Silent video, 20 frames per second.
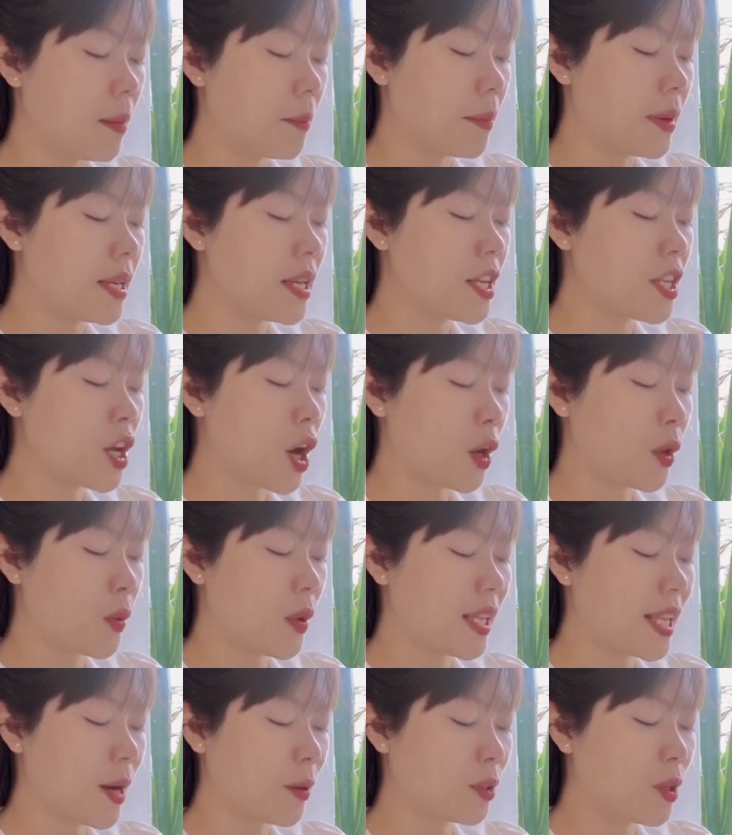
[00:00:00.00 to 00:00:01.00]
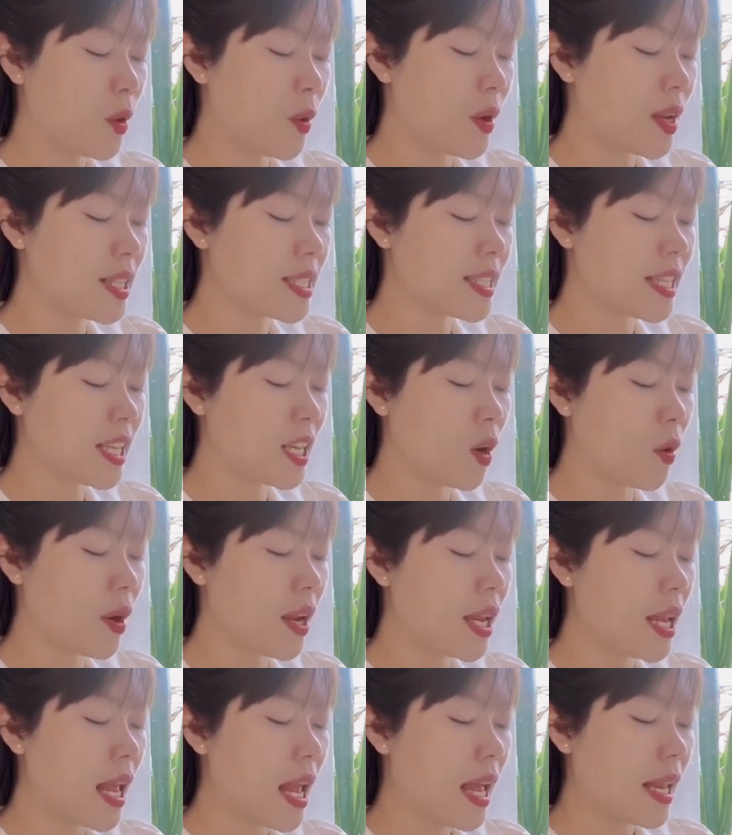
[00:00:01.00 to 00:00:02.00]
Mấy đứa nhỏ đùa nhau thôi, xin
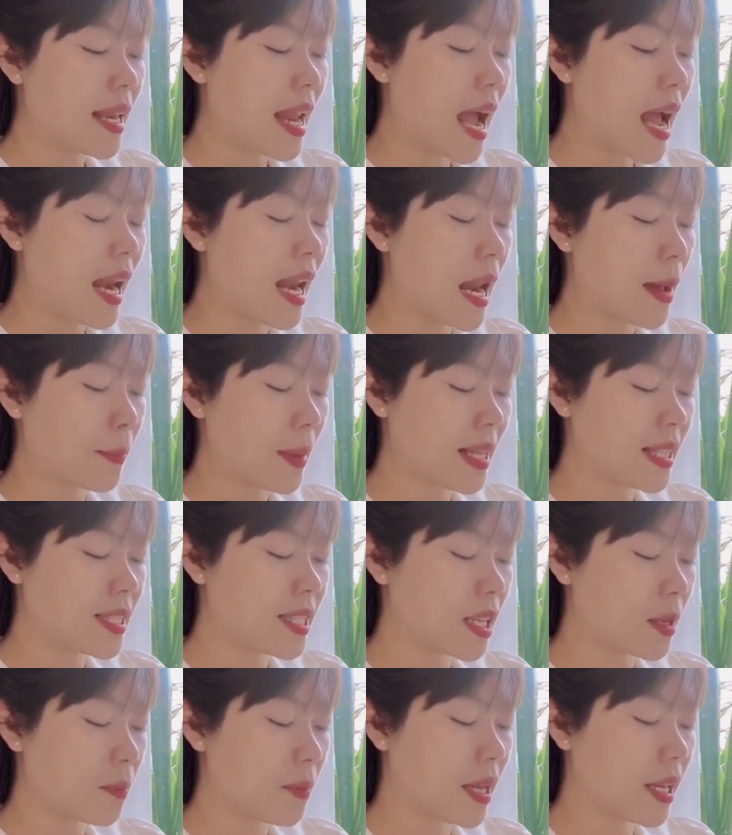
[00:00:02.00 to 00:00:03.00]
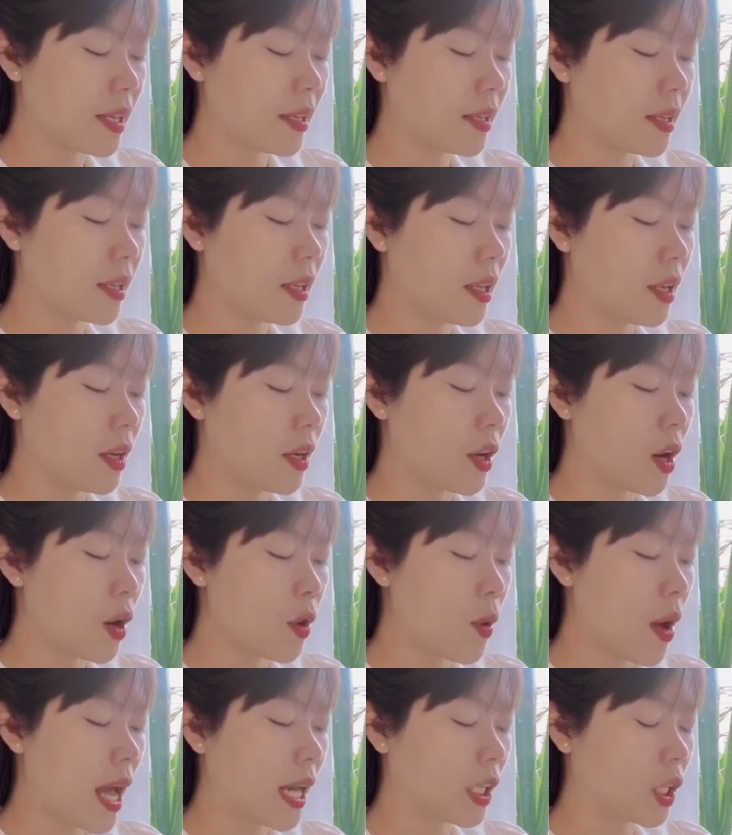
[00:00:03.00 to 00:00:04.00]
lỗi, đã làm anh giật mình.
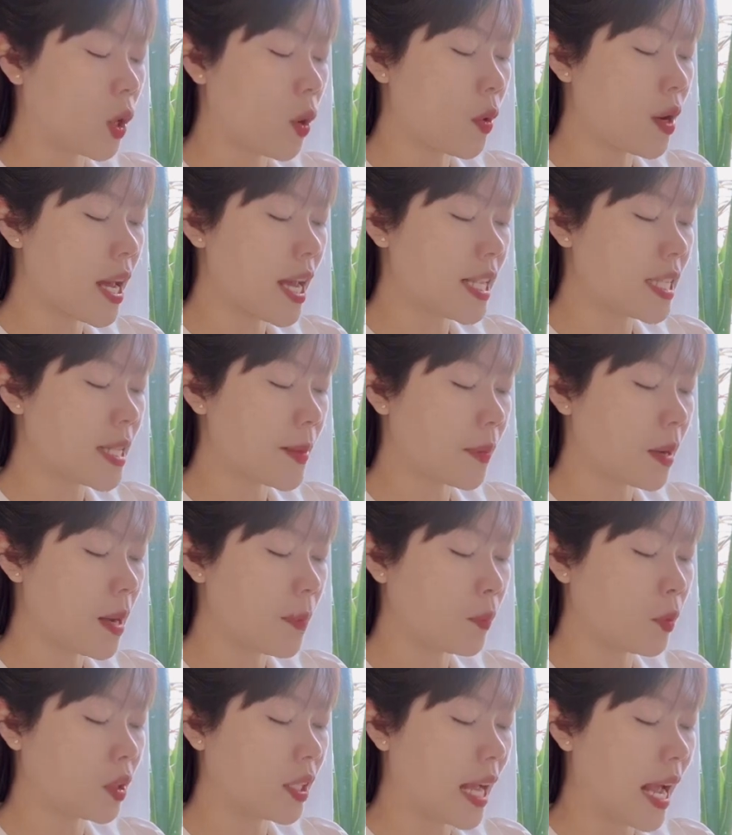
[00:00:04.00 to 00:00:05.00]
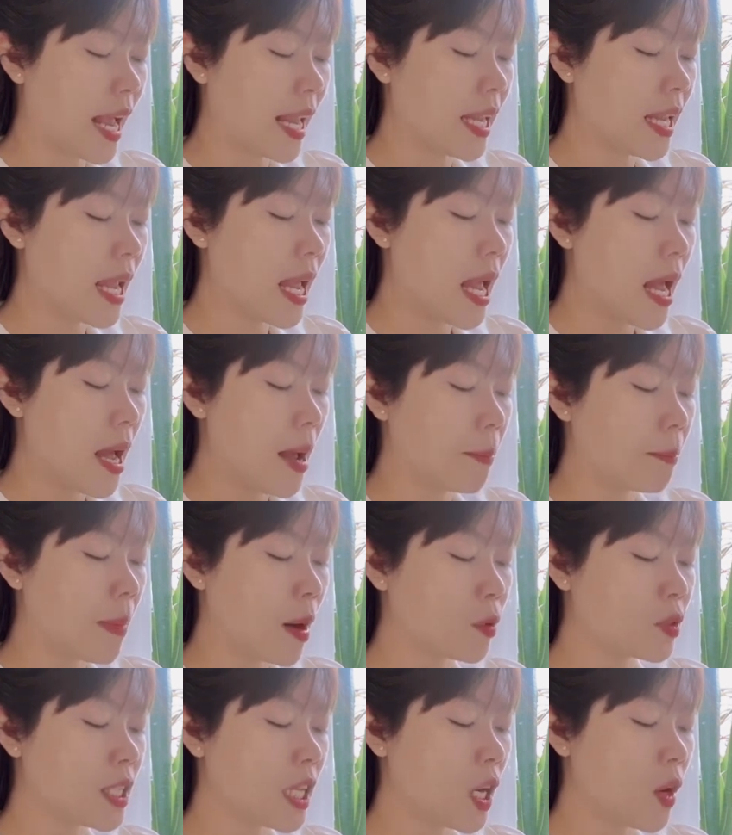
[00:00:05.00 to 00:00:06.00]
Nói đoạn cô đẩy Diệp Khâm một cái,
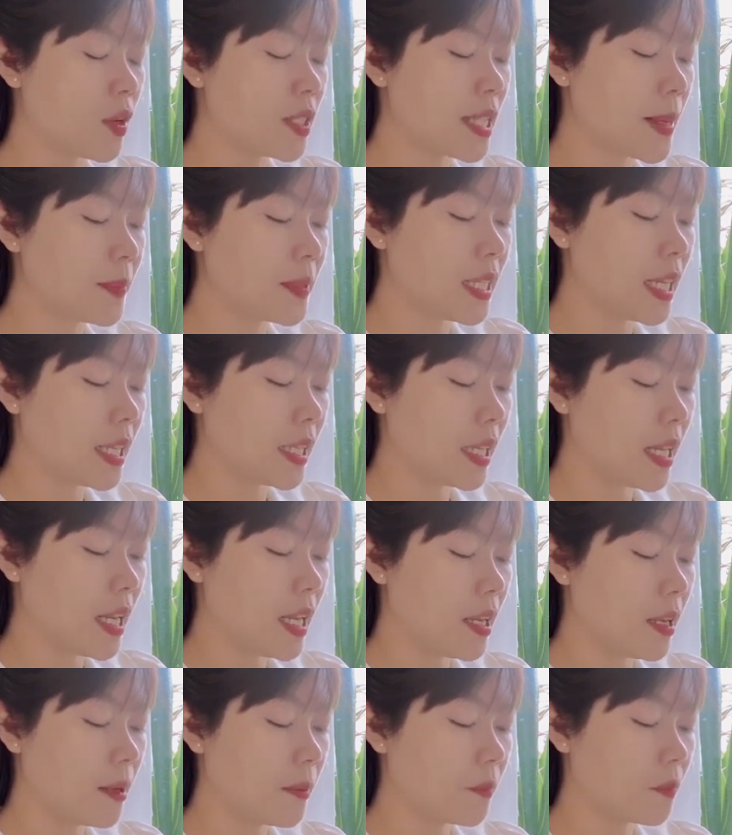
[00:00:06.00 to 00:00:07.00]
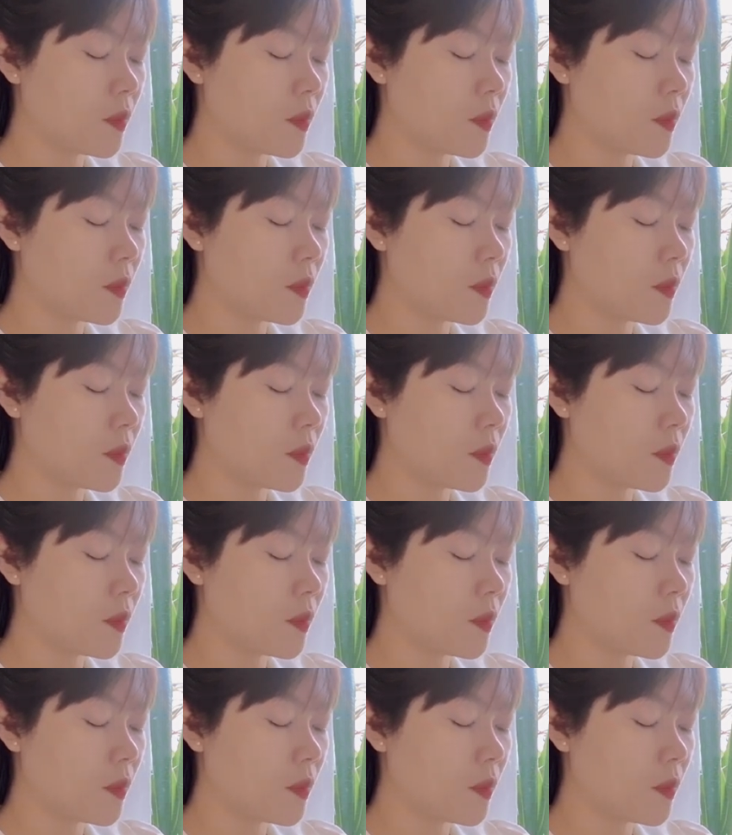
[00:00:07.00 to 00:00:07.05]
mau xin lỗi xếp Trình đi.